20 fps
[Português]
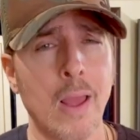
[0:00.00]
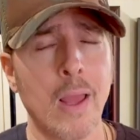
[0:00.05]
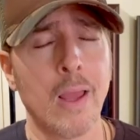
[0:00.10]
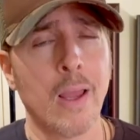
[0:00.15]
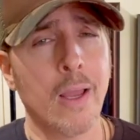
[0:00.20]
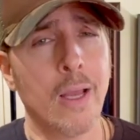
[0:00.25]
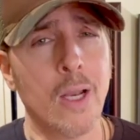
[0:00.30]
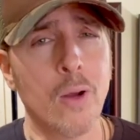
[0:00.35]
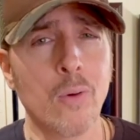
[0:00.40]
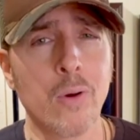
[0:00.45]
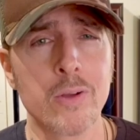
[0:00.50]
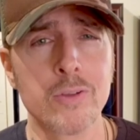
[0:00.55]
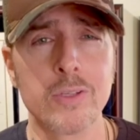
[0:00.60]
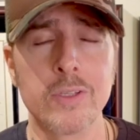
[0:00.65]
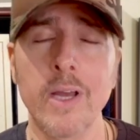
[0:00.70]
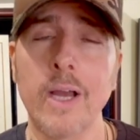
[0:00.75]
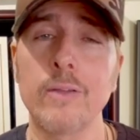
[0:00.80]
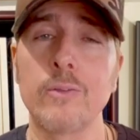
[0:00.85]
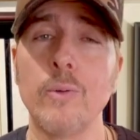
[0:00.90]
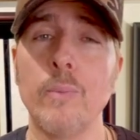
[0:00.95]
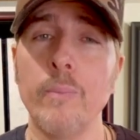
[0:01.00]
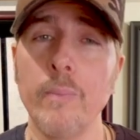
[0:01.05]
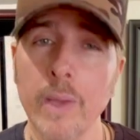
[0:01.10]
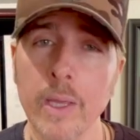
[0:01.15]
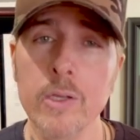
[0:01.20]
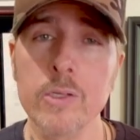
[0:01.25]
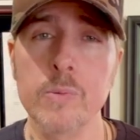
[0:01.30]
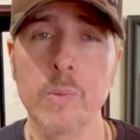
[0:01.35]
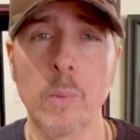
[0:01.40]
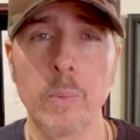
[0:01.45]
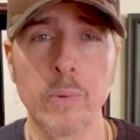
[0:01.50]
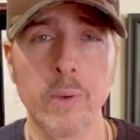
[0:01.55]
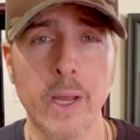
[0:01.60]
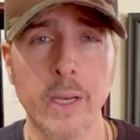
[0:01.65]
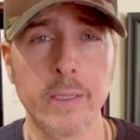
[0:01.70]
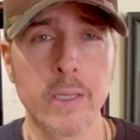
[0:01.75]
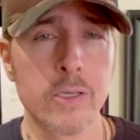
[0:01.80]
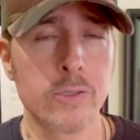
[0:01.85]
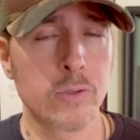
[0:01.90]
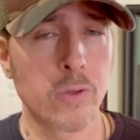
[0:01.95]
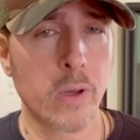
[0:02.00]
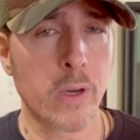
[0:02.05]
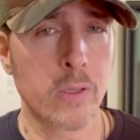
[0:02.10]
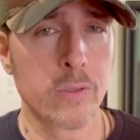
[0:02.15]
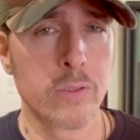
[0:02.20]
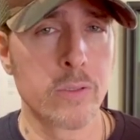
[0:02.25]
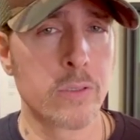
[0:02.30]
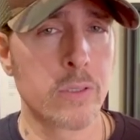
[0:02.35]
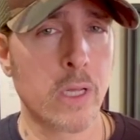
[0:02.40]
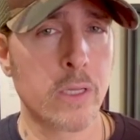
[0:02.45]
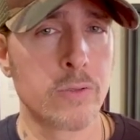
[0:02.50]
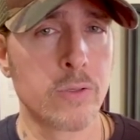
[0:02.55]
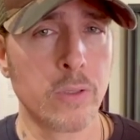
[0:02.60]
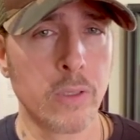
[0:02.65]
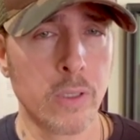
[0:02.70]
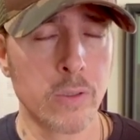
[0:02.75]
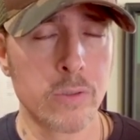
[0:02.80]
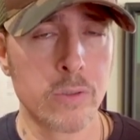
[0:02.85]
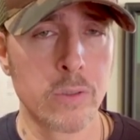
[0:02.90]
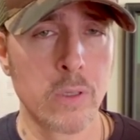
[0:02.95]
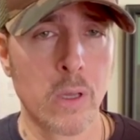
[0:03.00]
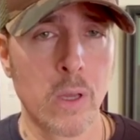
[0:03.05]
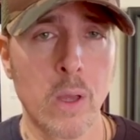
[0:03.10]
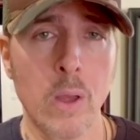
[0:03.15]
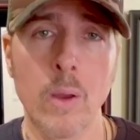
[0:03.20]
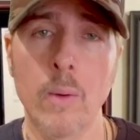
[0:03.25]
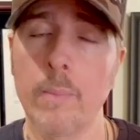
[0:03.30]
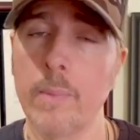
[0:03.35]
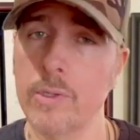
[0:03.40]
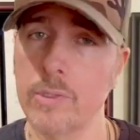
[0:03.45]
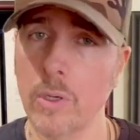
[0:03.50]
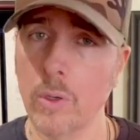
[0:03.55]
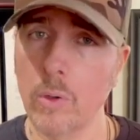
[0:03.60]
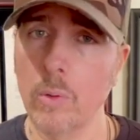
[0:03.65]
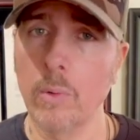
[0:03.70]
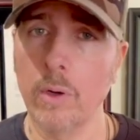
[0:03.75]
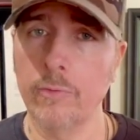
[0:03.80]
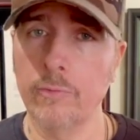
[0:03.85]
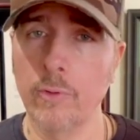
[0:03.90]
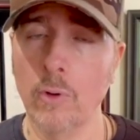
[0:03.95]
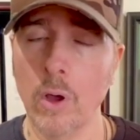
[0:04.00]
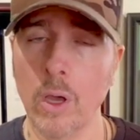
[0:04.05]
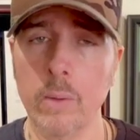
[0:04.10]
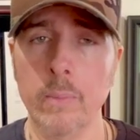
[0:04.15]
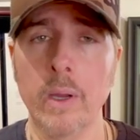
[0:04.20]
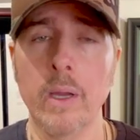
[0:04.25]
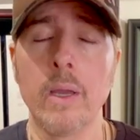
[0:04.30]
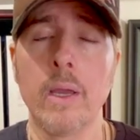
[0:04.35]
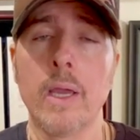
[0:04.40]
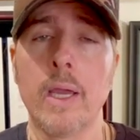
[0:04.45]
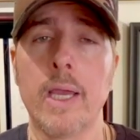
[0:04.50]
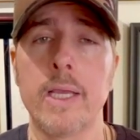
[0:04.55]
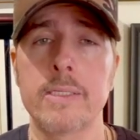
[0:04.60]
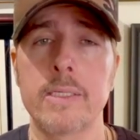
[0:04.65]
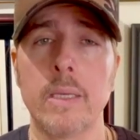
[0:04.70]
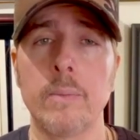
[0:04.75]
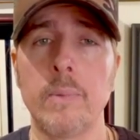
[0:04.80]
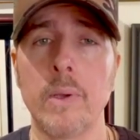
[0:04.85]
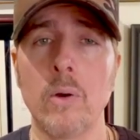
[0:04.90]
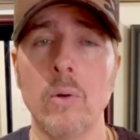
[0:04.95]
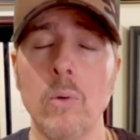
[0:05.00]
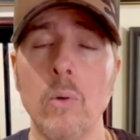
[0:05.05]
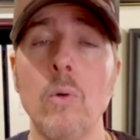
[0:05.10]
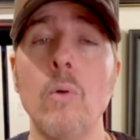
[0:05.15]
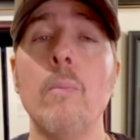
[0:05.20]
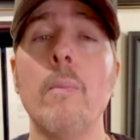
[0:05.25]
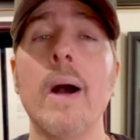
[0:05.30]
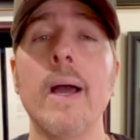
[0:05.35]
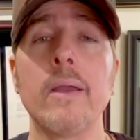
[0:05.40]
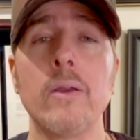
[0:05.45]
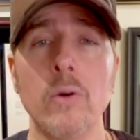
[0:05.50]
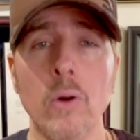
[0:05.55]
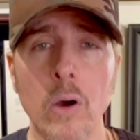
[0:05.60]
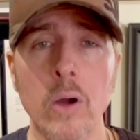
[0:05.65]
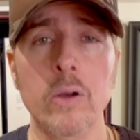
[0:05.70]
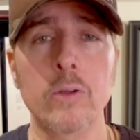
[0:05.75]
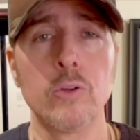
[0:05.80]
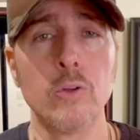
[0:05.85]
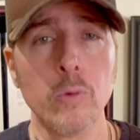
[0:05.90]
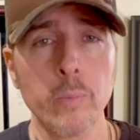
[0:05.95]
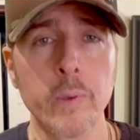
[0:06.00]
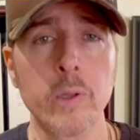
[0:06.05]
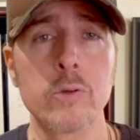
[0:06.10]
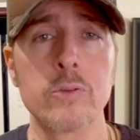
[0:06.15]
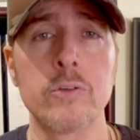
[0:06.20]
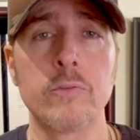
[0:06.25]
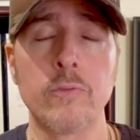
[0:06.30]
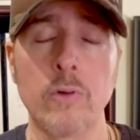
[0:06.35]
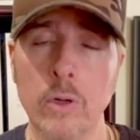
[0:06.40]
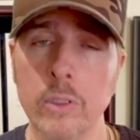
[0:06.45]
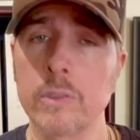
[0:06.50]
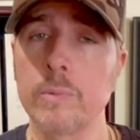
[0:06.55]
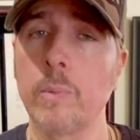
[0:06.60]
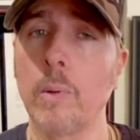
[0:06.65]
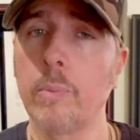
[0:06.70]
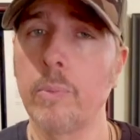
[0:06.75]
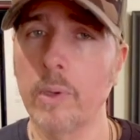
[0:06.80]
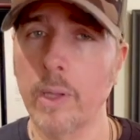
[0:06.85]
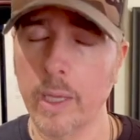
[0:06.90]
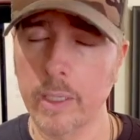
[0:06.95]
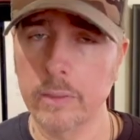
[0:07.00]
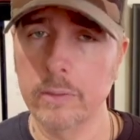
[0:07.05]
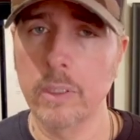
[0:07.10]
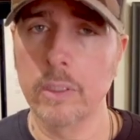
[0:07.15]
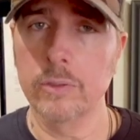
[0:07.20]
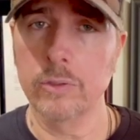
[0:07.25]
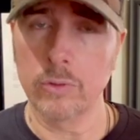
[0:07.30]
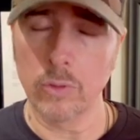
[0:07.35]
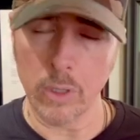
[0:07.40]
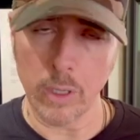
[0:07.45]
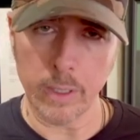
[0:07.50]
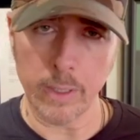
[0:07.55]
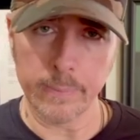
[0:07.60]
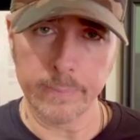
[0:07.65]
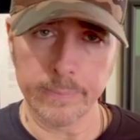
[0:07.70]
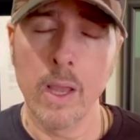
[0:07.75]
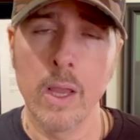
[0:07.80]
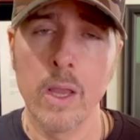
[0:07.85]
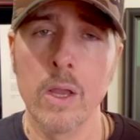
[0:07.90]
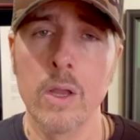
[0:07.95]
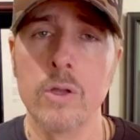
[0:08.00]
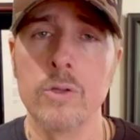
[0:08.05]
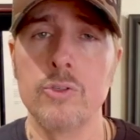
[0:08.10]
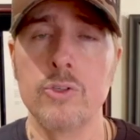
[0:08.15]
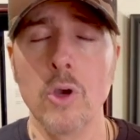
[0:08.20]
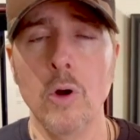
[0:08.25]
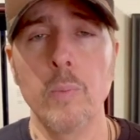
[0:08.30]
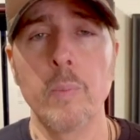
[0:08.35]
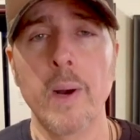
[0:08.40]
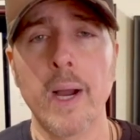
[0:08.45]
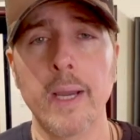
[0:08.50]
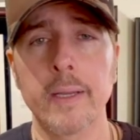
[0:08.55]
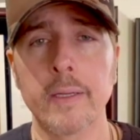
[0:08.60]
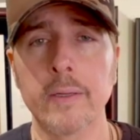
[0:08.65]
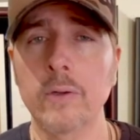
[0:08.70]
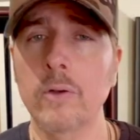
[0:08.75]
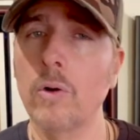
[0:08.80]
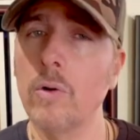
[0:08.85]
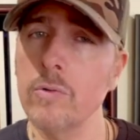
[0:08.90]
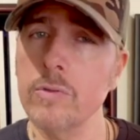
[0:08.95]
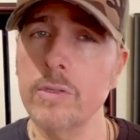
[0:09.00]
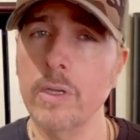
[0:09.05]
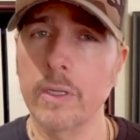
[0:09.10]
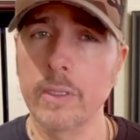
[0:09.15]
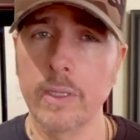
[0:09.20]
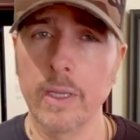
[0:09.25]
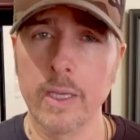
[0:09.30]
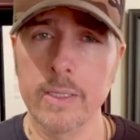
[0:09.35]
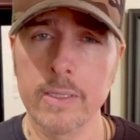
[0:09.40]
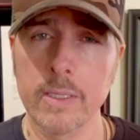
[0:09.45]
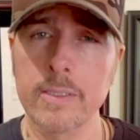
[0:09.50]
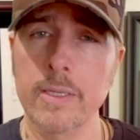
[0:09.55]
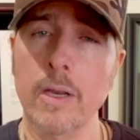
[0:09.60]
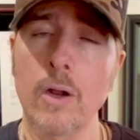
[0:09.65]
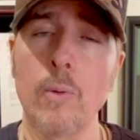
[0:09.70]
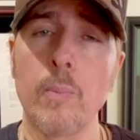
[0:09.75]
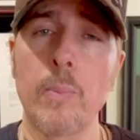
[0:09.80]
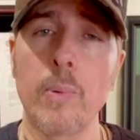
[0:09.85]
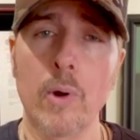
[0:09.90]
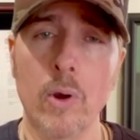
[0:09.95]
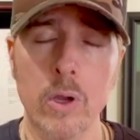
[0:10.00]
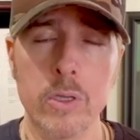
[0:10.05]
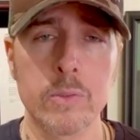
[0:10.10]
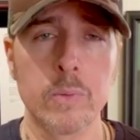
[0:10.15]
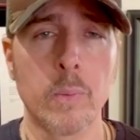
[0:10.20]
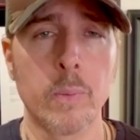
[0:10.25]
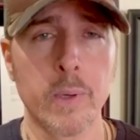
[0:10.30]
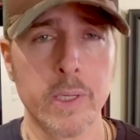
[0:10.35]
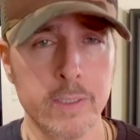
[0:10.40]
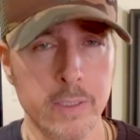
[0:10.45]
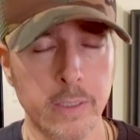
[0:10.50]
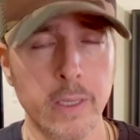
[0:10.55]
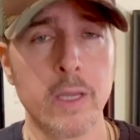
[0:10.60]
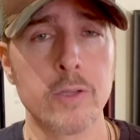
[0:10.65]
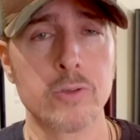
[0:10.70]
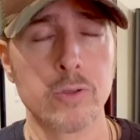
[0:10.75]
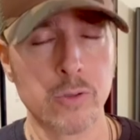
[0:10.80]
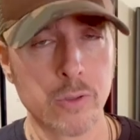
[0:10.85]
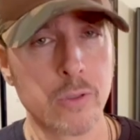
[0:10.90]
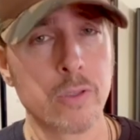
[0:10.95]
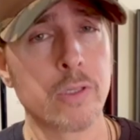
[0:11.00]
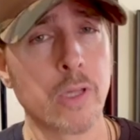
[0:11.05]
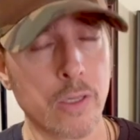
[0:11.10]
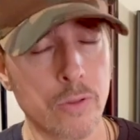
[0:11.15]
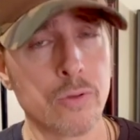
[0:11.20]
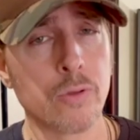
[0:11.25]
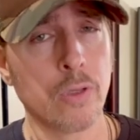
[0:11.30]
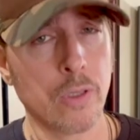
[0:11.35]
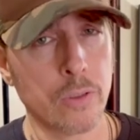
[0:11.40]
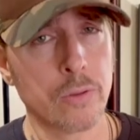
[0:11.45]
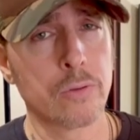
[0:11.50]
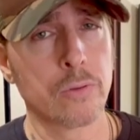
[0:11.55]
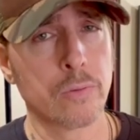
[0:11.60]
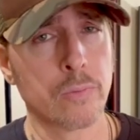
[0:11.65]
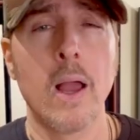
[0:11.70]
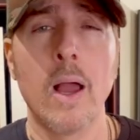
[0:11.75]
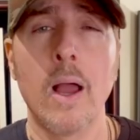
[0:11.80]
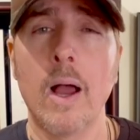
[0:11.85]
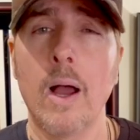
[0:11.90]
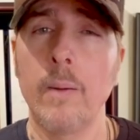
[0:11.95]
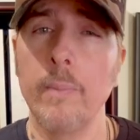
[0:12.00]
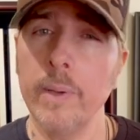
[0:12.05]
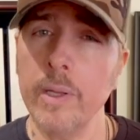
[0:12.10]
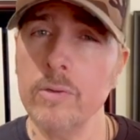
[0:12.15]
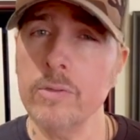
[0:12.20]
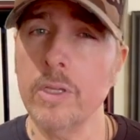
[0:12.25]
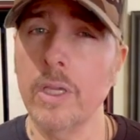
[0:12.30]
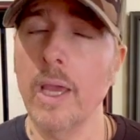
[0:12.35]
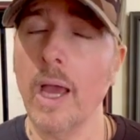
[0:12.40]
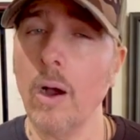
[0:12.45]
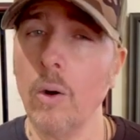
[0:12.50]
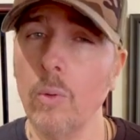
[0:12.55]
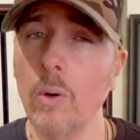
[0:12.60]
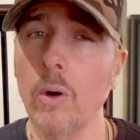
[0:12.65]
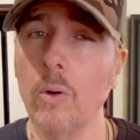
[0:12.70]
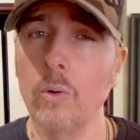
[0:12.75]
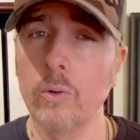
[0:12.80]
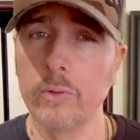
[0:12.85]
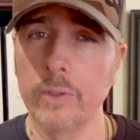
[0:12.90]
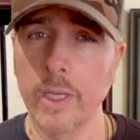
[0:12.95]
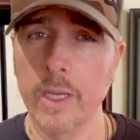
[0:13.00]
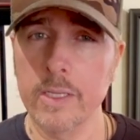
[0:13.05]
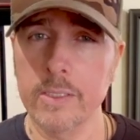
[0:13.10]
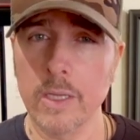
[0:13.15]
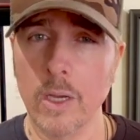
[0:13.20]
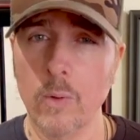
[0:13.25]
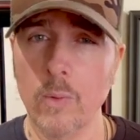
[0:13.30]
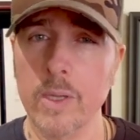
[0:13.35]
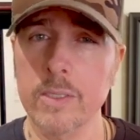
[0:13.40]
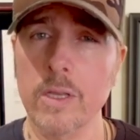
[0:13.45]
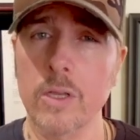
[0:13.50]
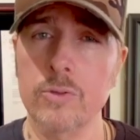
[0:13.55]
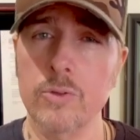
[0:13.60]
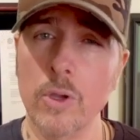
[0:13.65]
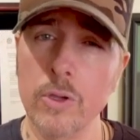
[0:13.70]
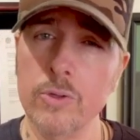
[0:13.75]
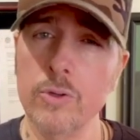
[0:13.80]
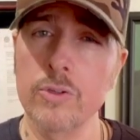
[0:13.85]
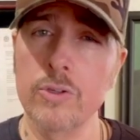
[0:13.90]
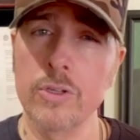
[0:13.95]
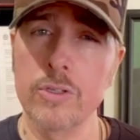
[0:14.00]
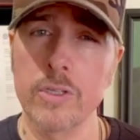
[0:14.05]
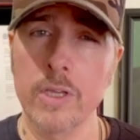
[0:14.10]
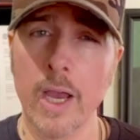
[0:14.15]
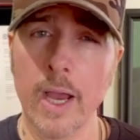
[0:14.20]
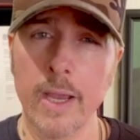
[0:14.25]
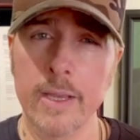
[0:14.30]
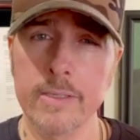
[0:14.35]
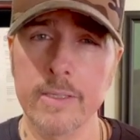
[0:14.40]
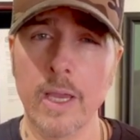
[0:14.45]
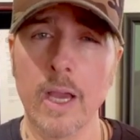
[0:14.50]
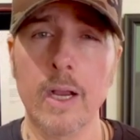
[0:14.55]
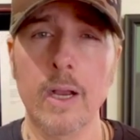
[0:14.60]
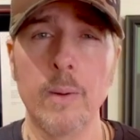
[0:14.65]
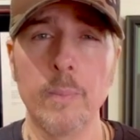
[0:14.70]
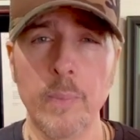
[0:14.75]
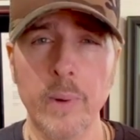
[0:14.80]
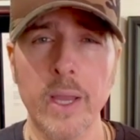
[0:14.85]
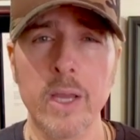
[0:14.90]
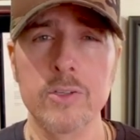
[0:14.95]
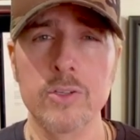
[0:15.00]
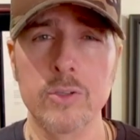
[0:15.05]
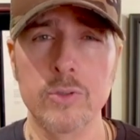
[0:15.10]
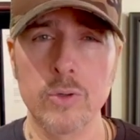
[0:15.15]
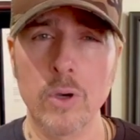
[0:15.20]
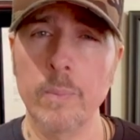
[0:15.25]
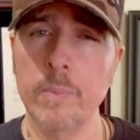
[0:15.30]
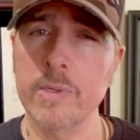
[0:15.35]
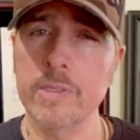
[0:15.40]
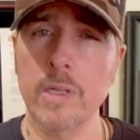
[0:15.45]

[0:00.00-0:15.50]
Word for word: Ele é o candidato menos popular da história dos Estados Unidos, mas de alguma forma recebeu o maior número de votos populares da história. Joe Biden com certeza será o próximo presidente dos Estados Unidos. A menos que algo aconteça com as ações judiciais que a campanha de Trump está